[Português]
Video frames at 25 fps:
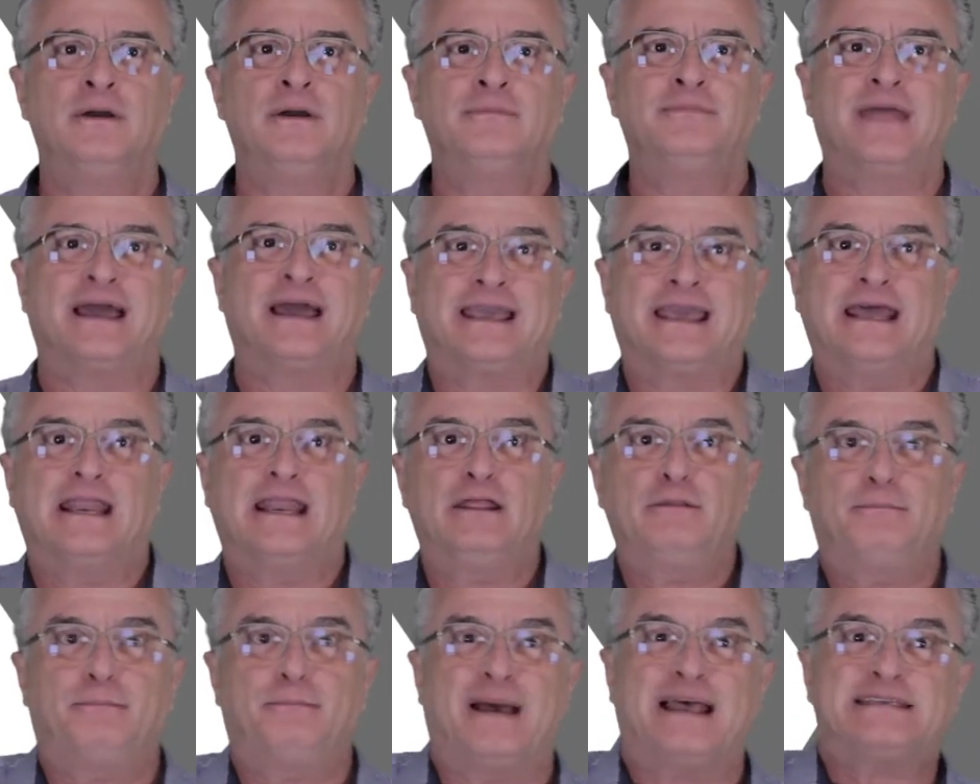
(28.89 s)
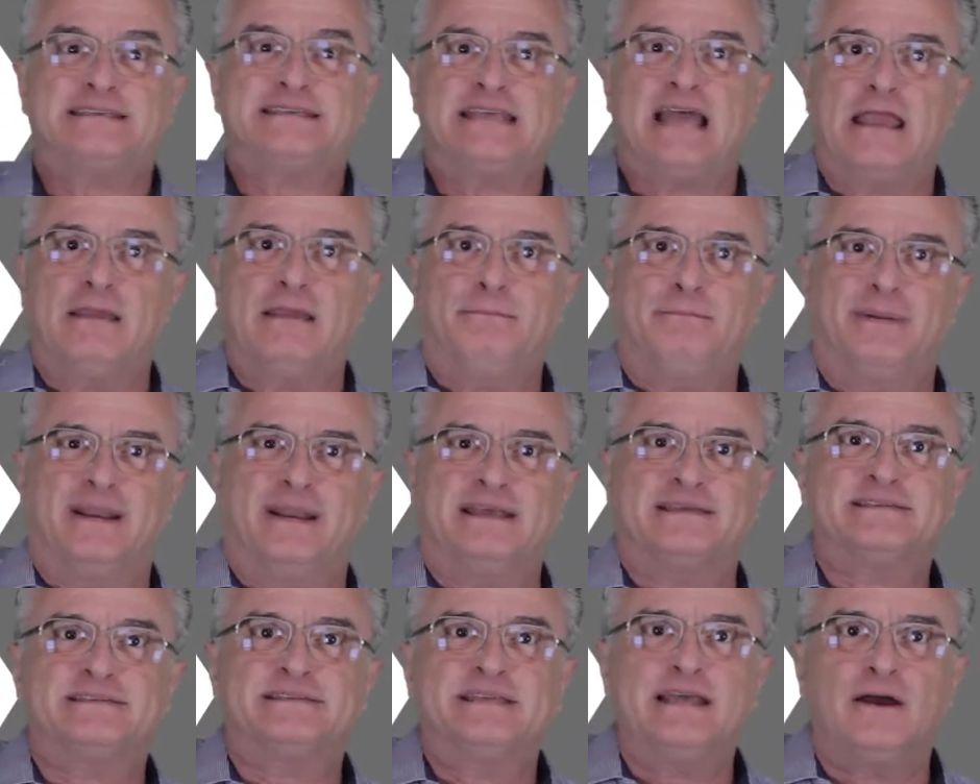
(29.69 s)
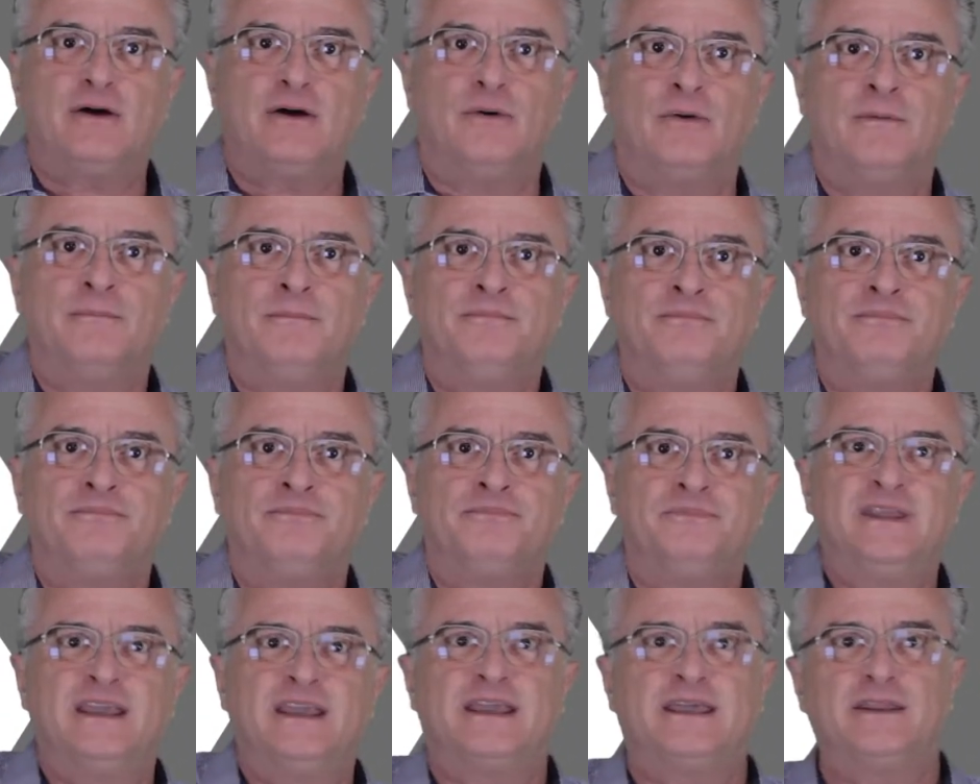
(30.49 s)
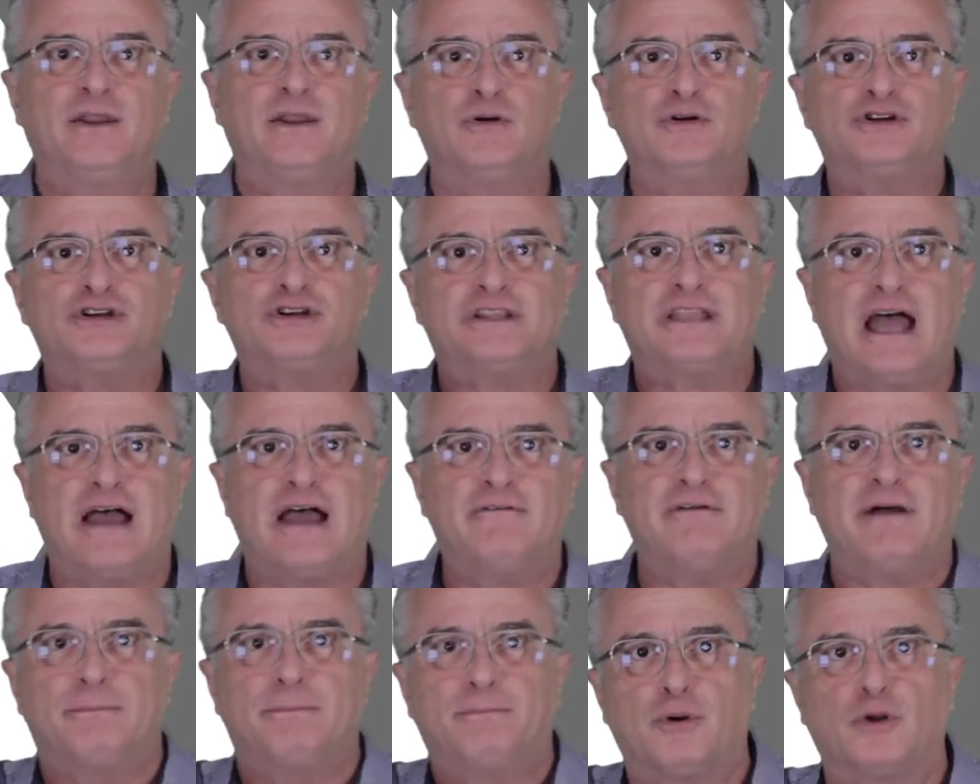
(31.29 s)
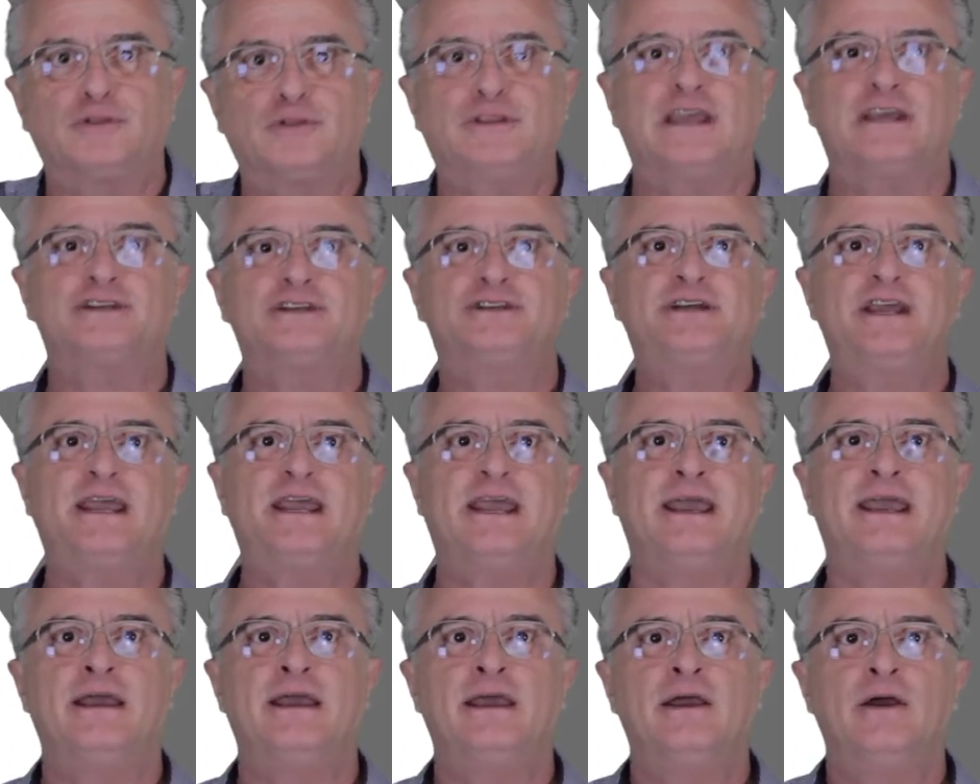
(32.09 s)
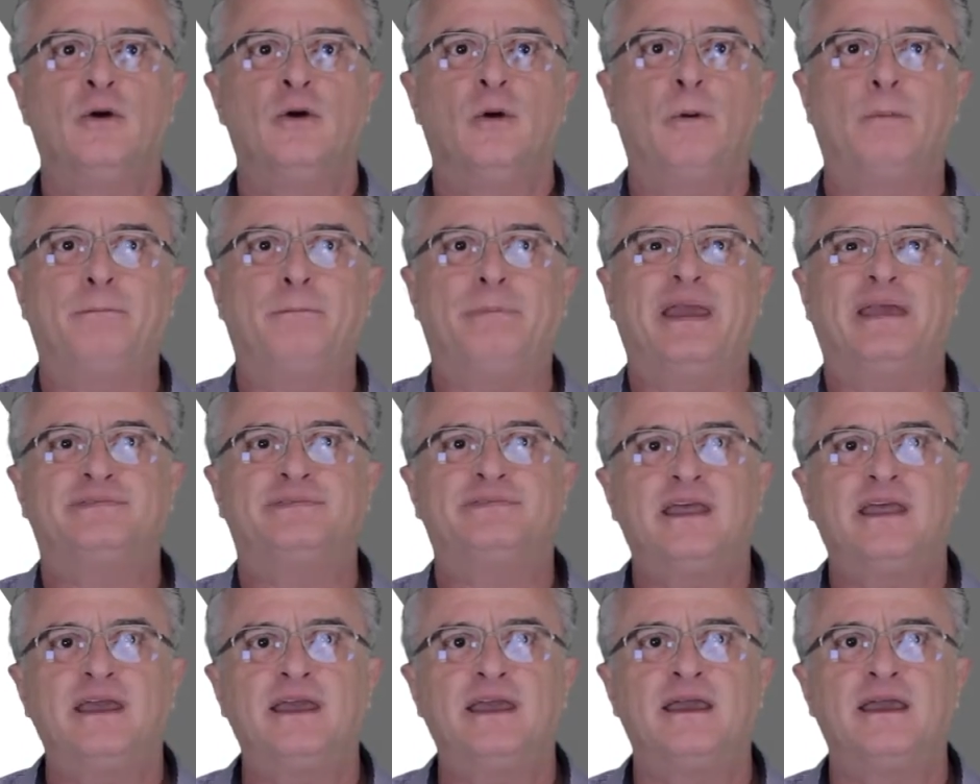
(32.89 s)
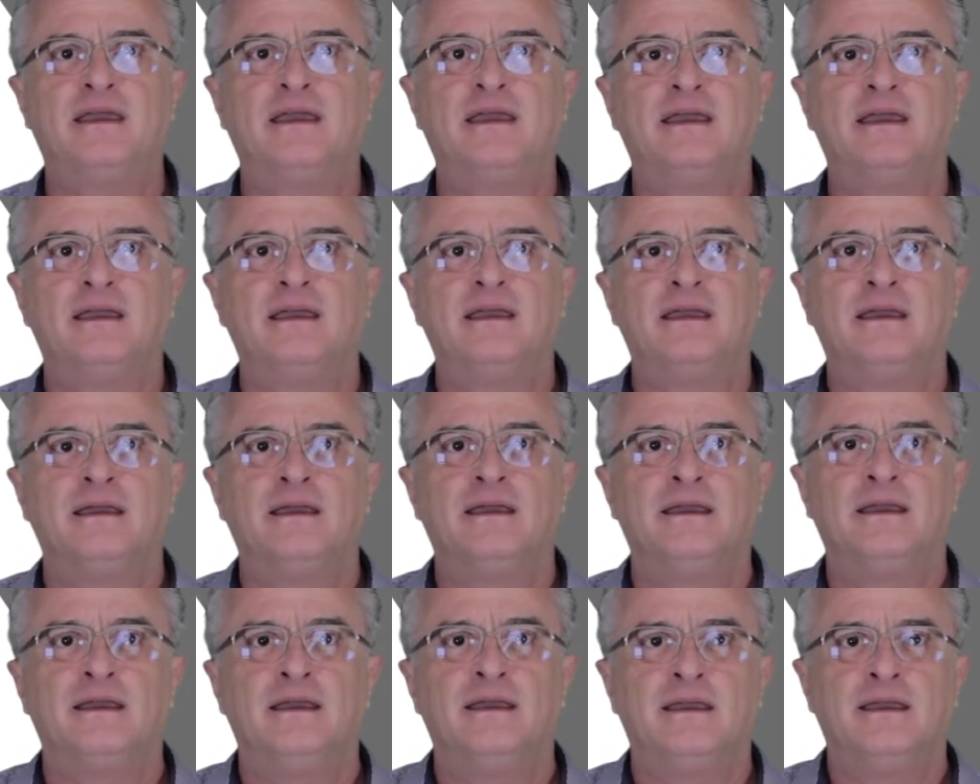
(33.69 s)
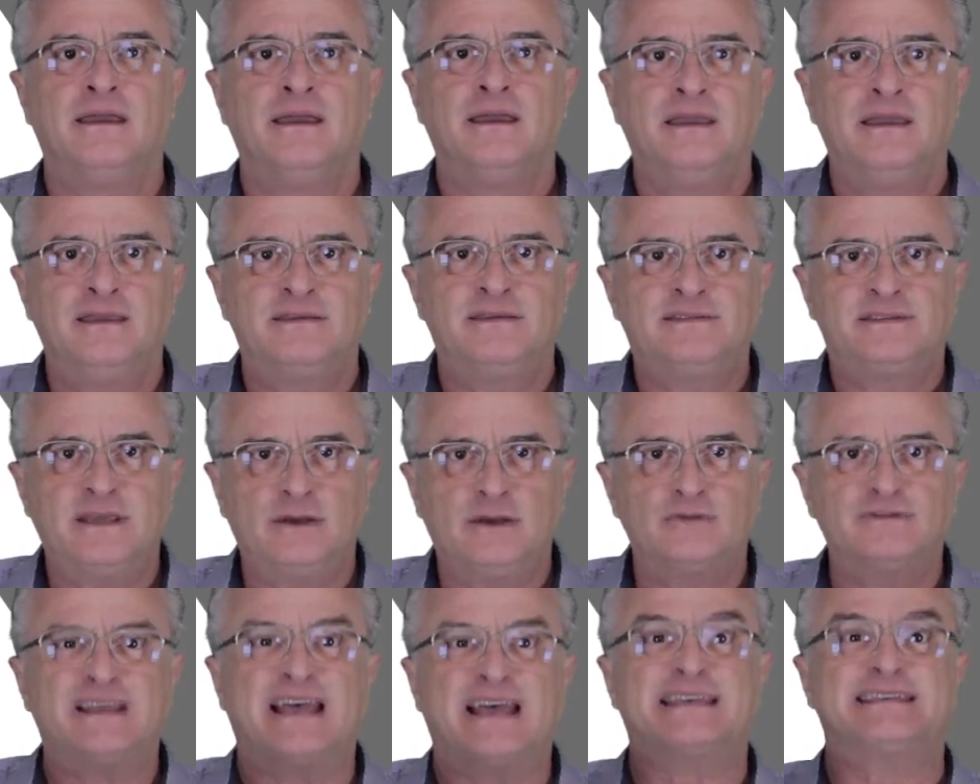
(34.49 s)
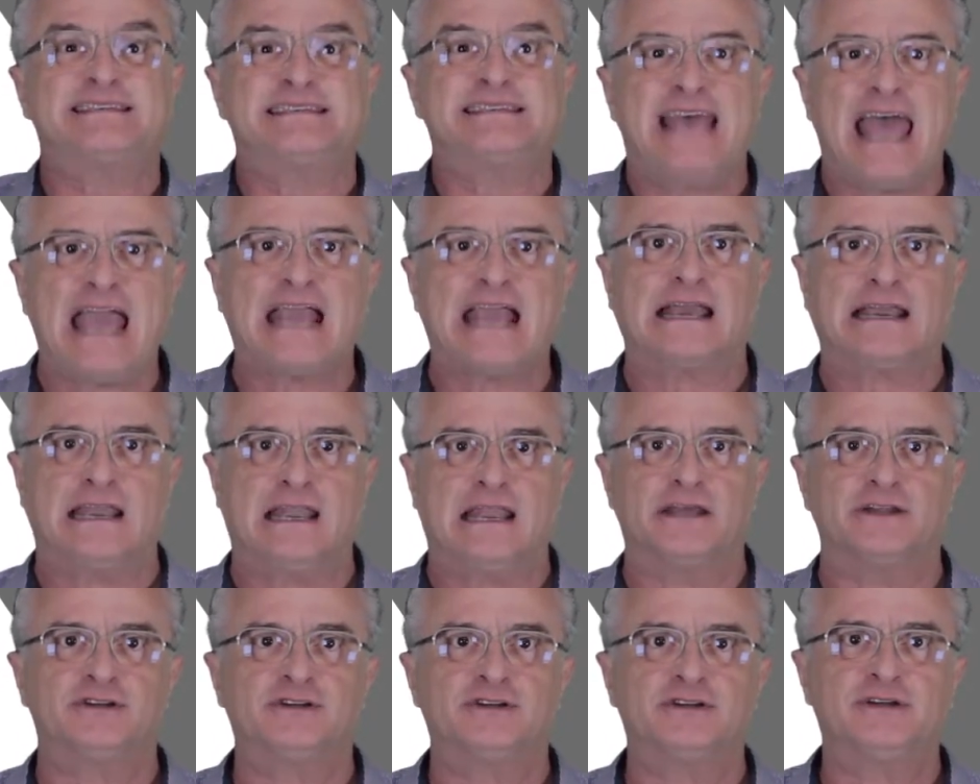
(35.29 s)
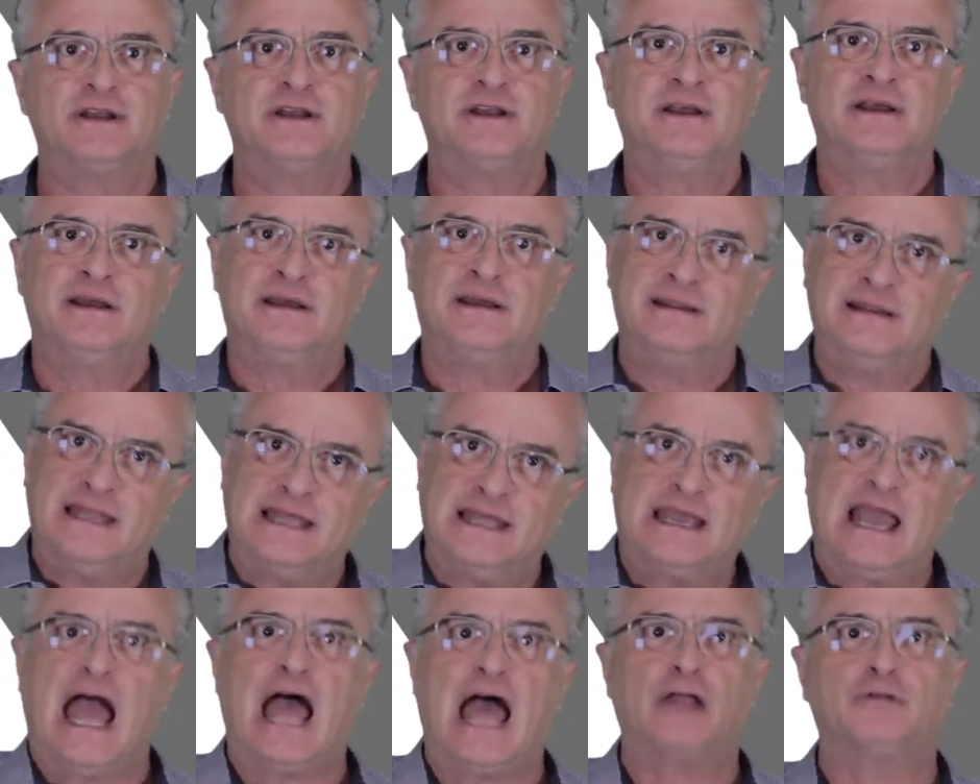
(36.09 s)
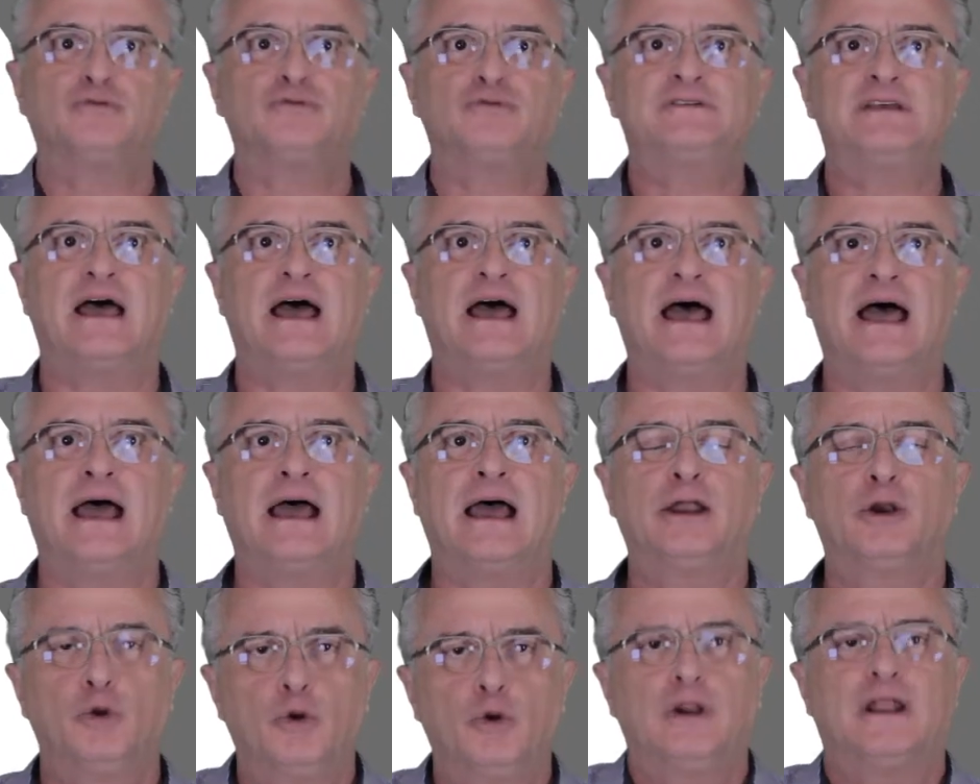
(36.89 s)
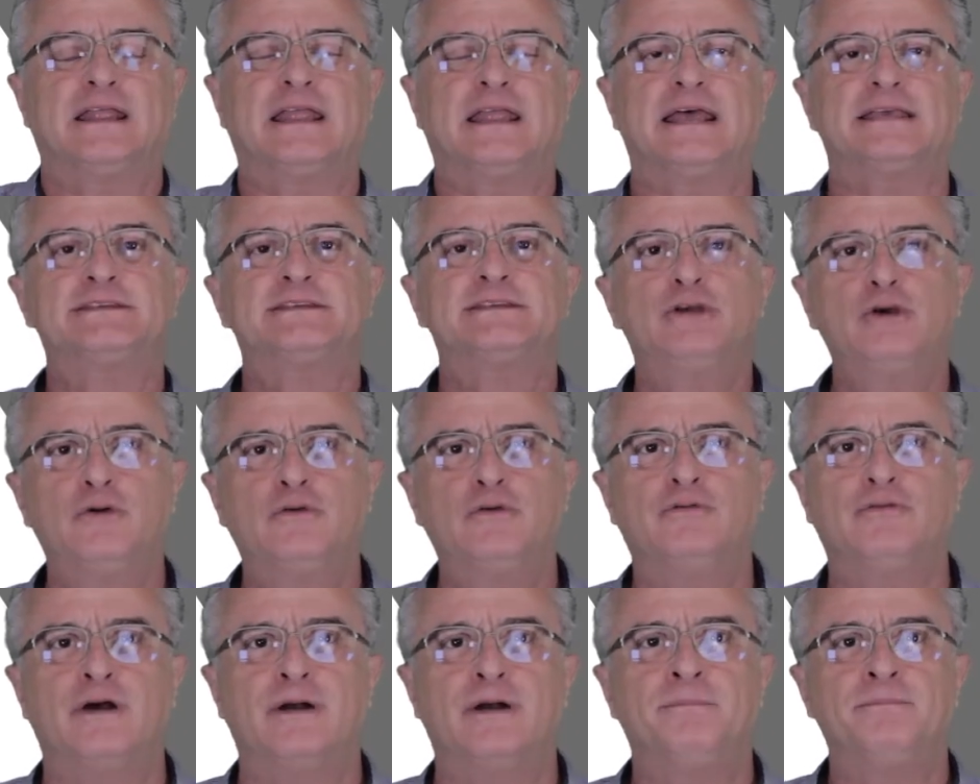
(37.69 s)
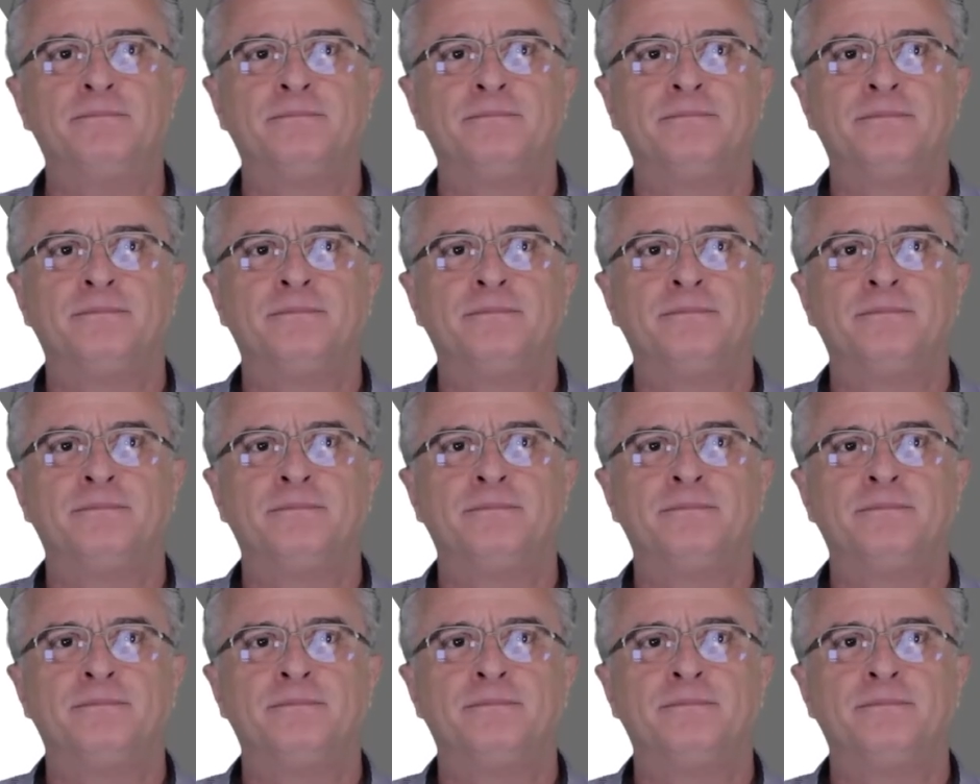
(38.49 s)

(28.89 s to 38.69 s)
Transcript: Está querendo passar a impressão de que não estava a proteger o PT e seus asseclas ligados a Lula da Silva,